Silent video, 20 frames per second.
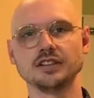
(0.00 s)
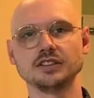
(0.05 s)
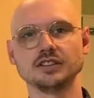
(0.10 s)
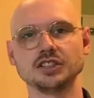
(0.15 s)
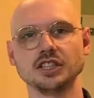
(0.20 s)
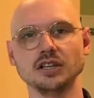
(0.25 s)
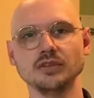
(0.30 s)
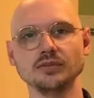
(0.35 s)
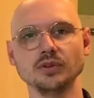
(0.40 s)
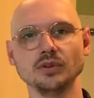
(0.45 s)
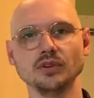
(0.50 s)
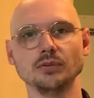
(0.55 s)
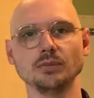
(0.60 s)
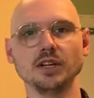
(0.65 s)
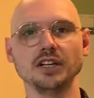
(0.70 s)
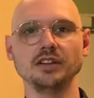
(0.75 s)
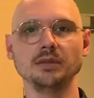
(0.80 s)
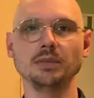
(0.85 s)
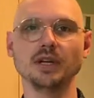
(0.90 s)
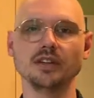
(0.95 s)
Schauen wir uns
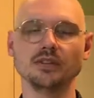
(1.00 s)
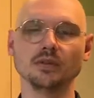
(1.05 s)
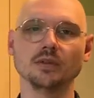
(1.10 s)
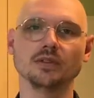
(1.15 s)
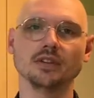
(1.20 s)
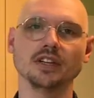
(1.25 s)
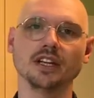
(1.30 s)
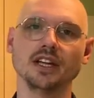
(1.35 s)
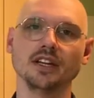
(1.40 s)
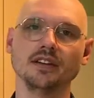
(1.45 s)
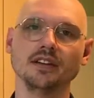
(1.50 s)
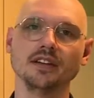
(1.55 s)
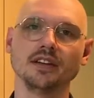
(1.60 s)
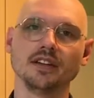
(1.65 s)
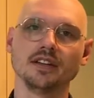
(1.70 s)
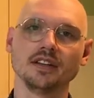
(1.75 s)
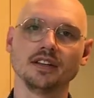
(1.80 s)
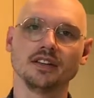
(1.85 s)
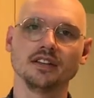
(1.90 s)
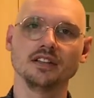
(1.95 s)
mal die Personen an,
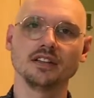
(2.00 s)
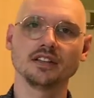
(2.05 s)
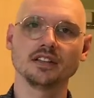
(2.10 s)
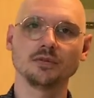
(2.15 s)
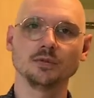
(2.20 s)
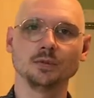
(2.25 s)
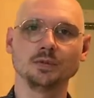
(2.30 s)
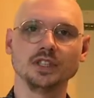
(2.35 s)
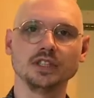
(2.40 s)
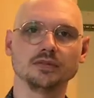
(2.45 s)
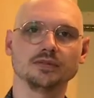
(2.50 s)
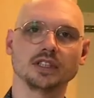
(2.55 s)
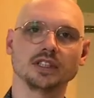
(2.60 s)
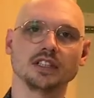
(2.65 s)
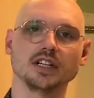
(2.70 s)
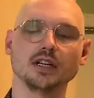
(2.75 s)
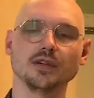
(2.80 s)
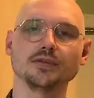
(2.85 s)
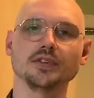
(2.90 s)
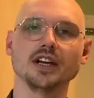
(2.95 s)
die ihre Immobilie
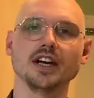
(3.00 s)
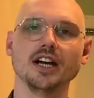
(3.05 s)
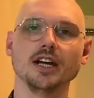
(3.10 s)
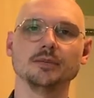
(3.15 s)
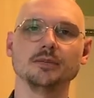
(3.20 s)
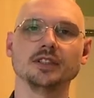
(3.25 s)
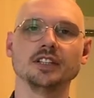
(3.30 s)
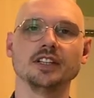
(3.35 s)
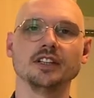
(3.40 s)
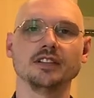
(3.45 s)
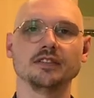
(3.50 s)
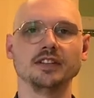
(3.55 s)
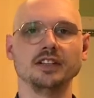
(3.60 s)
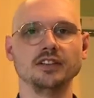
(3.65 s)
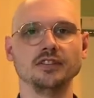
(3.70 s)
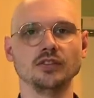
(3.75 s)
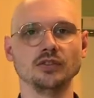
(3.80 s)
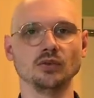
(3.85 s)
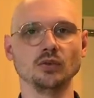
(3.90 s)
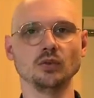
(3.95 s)
verkauft haben, weil
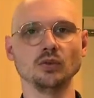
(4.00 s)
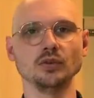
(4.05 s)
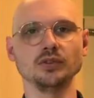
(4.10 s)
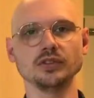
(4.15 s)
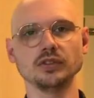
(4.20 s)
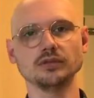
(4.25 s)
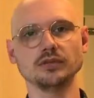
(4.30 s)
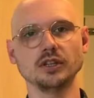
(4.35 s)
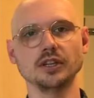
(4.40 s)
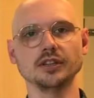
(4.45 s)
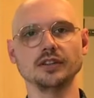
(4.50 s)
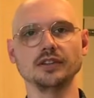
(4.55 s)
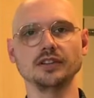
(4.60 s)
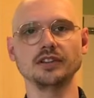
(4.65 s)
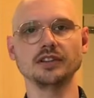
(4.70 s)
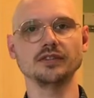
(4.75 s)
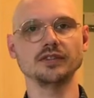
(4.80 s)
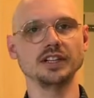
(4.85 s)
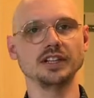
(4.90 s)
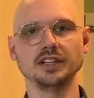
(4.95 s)
diese zu groß geworden
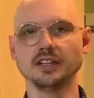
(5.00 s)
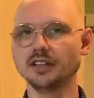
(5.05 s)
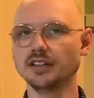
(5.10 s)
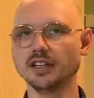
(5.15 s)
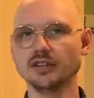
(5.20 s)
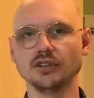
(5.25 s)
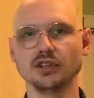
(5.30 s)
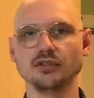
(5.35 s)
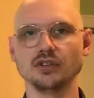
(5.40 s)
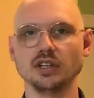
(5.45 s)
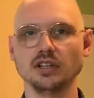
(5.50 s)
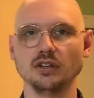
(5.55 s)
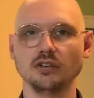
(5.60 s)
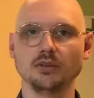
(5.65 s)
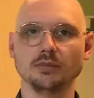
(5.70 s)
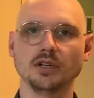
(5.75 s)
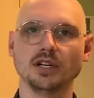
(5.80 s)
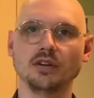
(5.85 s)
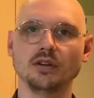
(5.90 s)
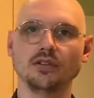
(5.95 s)
ist, weil die Kinder eventuell
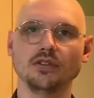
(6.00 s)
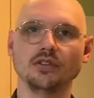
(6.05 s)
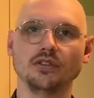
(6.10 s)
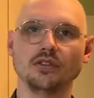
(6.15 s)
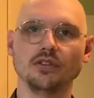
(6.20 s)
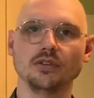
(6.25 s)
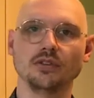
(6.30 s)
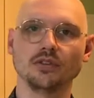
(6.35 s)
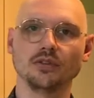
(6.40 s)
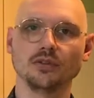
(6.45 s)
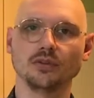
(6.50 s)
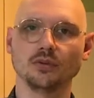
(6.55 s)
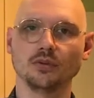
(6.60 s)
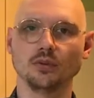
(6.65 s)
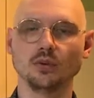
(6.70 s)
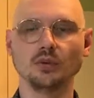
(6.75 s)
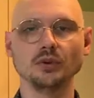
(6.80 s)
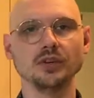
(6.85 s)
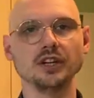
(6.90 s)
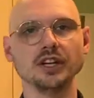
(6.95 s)
aus dem Haus sind
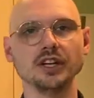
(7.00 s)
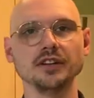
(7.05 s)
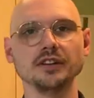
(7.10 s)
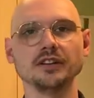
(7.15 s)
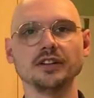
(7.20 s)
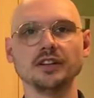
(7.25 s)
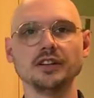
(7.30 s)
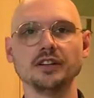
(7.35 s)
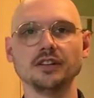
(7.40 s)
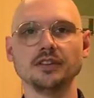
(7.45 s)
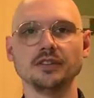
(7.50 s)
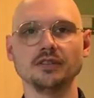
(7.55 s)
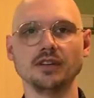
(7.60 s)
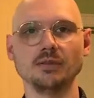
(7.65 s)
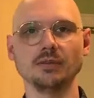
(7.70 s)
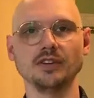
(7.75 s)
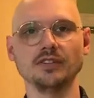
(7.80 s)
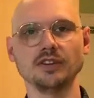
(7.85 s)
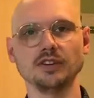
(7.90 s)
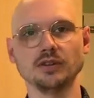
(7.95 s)
oder
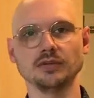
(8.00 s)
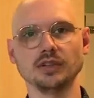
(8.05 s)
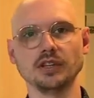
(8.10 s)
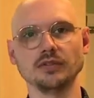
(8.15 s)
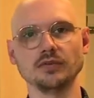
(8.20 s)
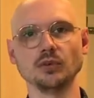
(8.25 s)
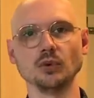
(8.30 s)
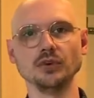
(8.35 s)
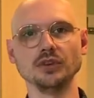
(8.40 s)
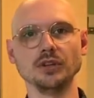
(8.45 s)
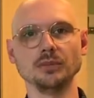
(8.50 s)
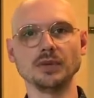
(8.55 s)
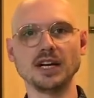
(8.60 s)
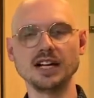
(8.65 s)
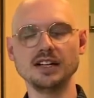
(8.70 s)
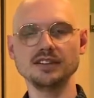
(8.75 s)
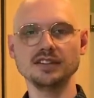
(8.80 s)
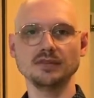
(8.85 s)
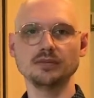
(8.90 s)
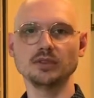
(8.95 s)
weil man sich auf das Wohnen im
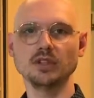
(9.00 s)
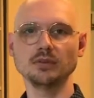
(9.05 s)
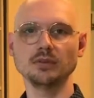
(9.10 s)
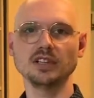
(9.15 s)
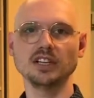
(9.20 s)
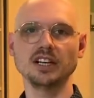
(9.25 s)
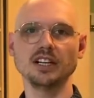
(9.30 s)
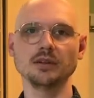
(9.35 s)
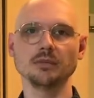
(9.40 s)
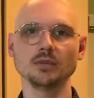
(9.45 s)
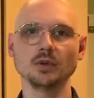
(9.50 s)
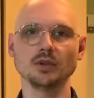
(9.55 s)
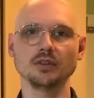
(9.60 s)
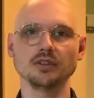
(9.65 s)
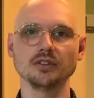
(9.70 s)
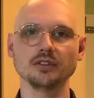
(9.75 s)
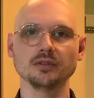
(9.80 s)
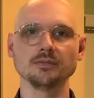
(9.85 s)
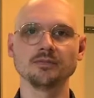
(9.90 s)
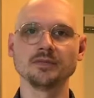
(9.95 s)
Alter vorbereiten
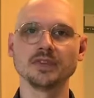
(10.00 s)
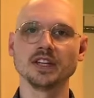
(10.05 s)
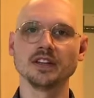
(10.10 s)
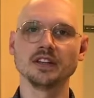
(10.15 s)
möchte.